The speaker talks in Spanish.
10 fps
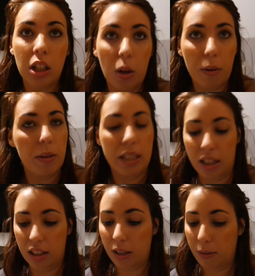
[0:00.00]
Lo veo
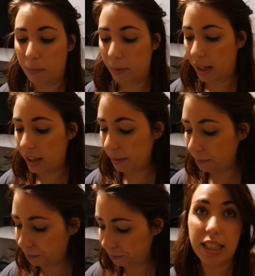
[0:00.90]
bastante bien para ella.
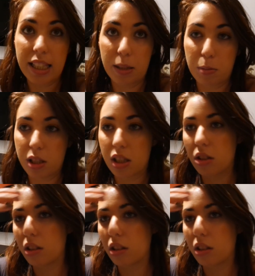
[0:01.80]
Así que pues eso,